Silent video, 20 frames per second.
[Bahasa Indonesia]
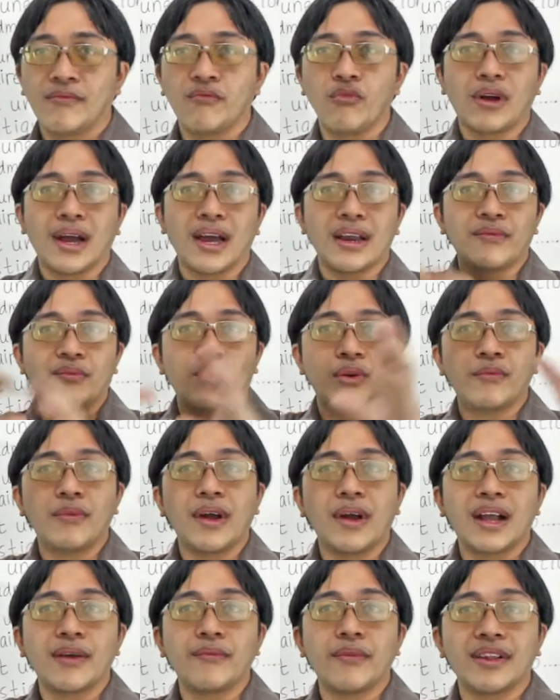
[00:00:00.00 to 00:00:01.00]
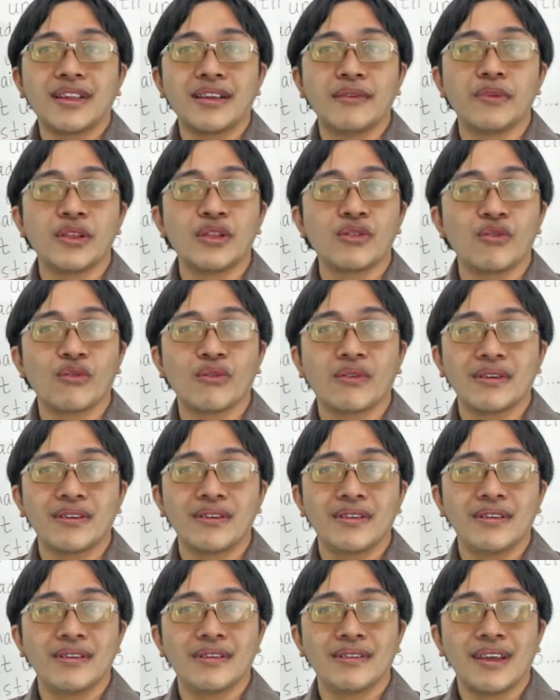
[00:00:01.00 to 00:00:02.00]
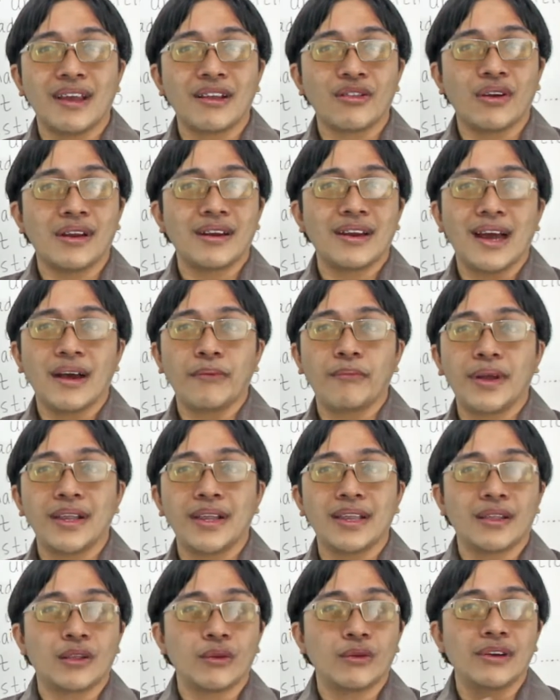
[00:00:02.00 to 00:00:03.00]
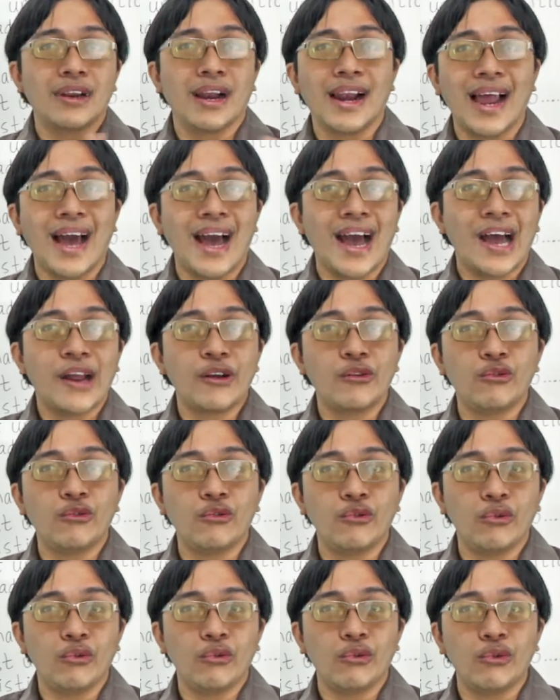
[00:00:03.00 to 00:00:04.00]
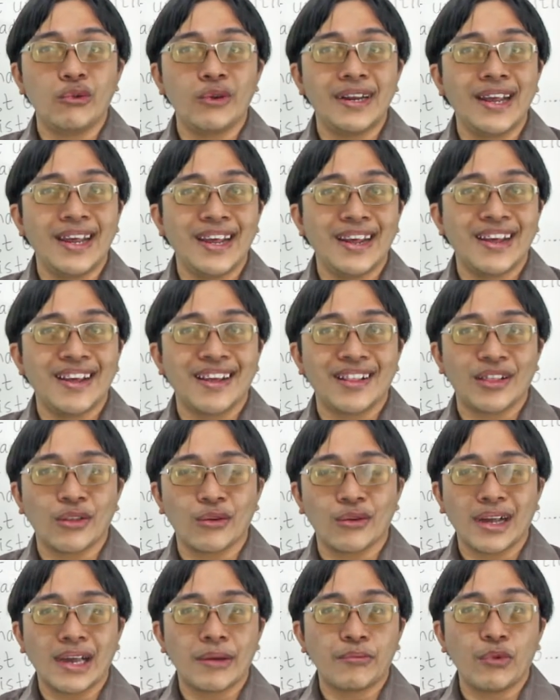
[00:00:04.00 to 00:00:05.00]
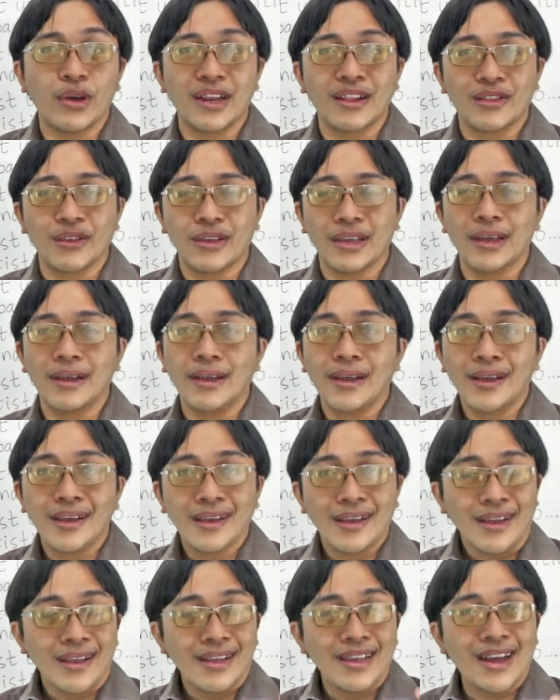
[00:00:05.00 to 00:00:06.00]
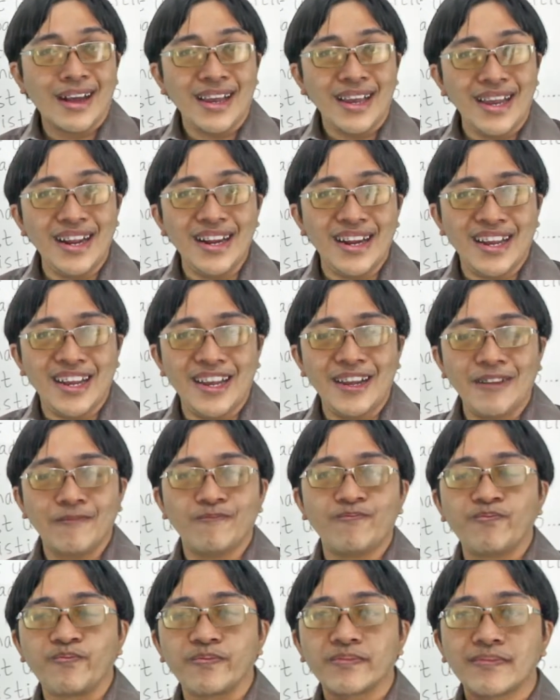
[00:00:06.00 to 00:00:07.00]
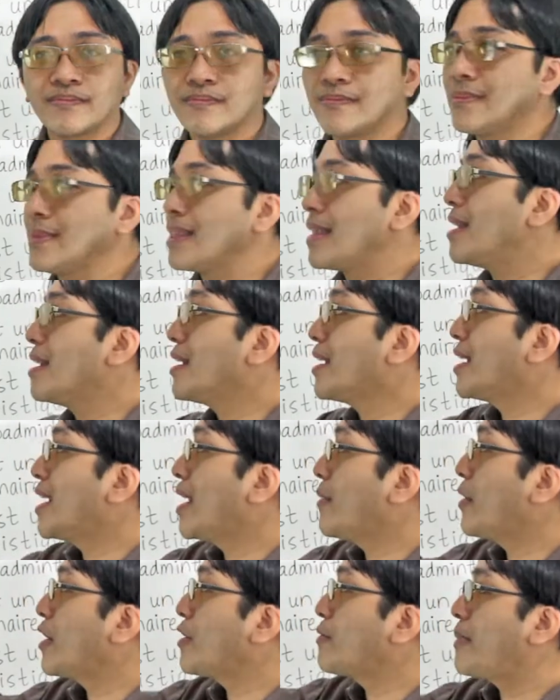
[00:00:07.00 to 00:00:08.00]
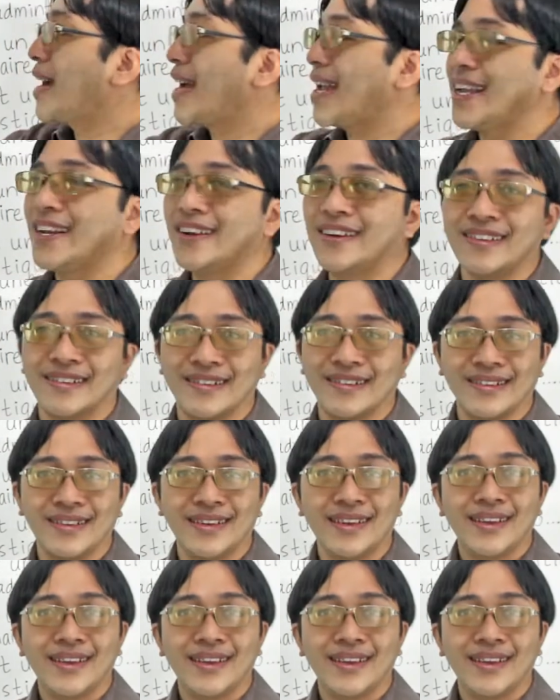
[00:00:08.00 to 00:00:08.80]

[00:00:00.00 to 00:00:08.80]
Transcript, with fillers: bukan berbagai macam bentuk delnya itu ada apa aja gitu. tuh del ladu de itu point tuh ya yang ini kenapa harus pakai de